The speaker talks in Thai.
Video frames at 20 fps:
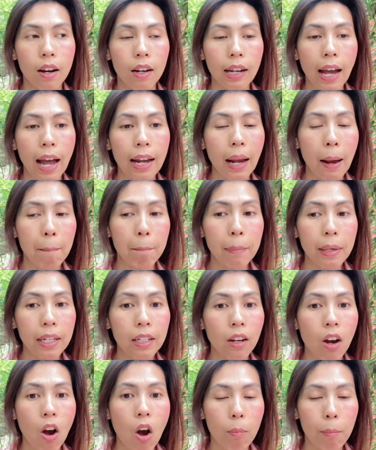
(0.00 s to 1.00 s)
การทำบิ
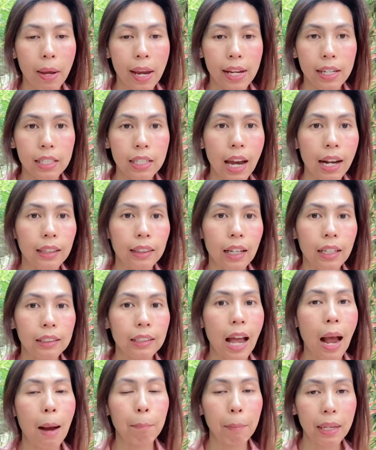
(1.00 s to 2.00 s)
นของเพชชัน
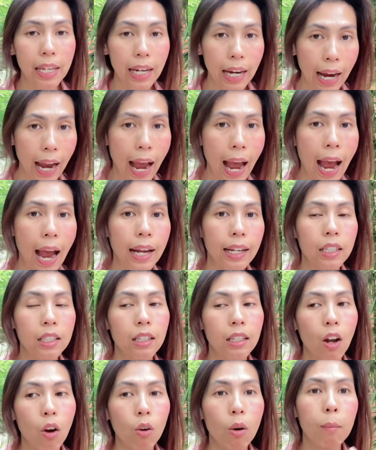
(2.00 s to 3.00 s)
ต่างๆเป็นยังไง
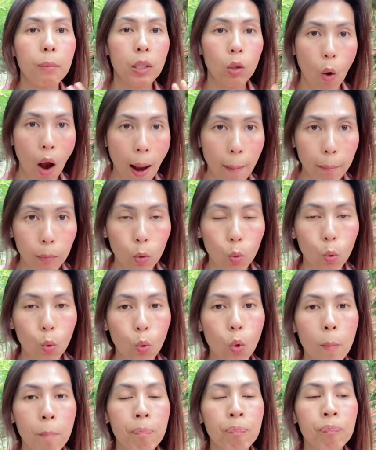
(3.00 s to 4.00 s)
คือเราก็มีความ
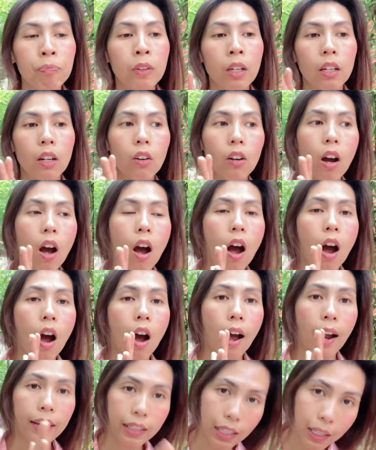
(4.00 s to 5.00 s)
รู้แล้วก็
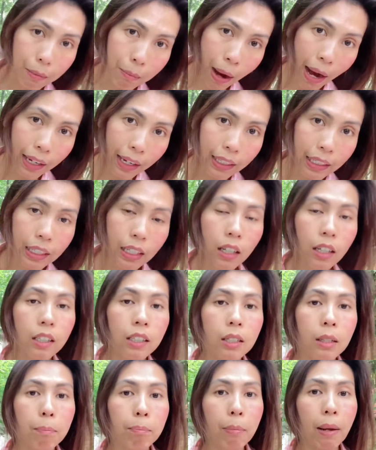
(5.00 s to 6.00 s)
อันที่ใหม่นี้ก็
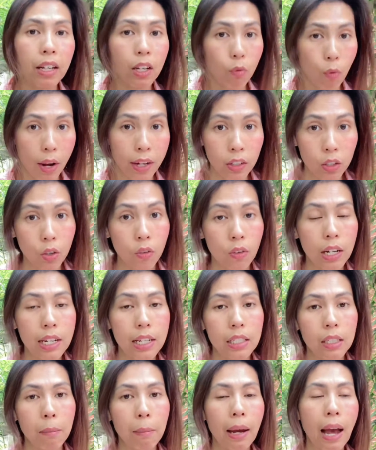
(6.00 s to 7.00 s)
คือเป็น
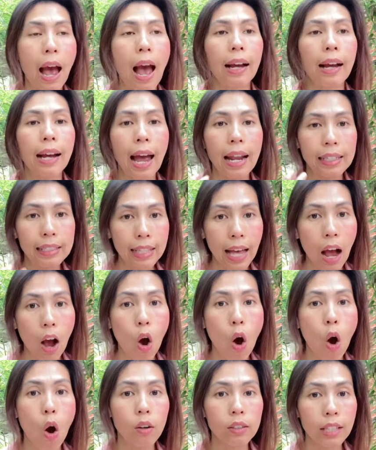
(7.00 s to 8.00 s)
Inventory ใช่ไหมคะการสั่ง
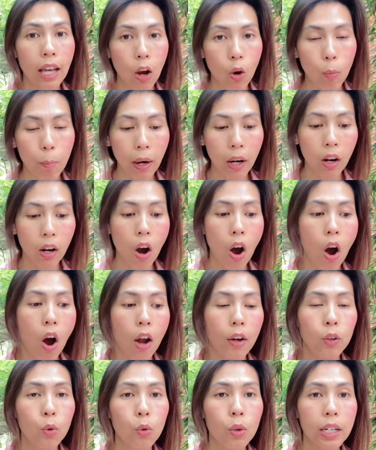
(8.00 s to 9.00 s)
ของสั่งอุปก
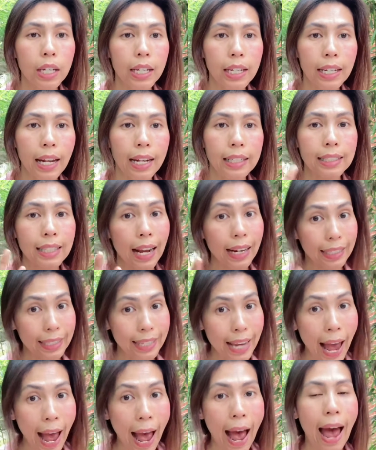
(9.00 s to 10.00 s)
รณ์นู่นนี่นั่นสั่ง
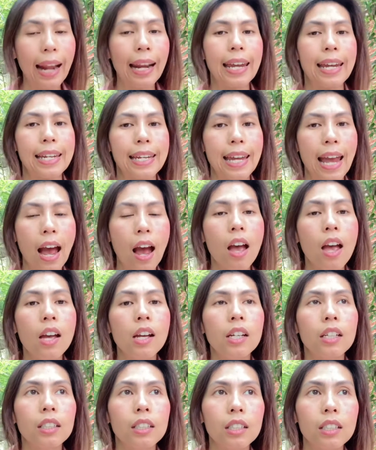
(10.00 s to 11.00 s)
ยาอะไรอย่างเงี้ย
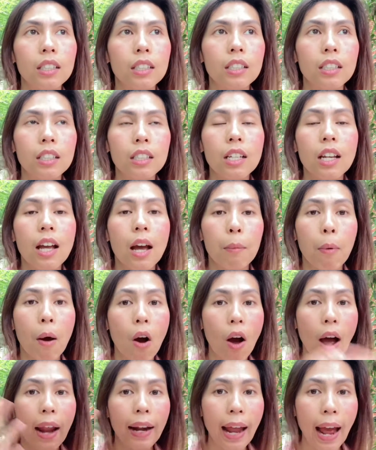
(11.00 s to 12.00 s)
คือพ
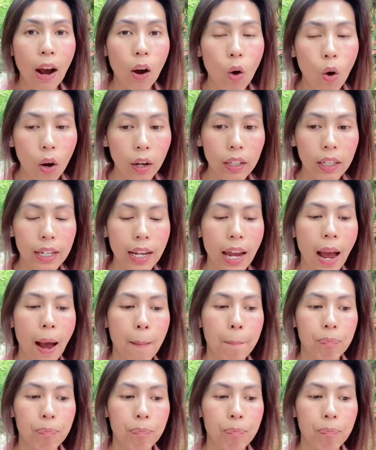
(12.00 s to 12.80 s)
ออนาคตเนี่ย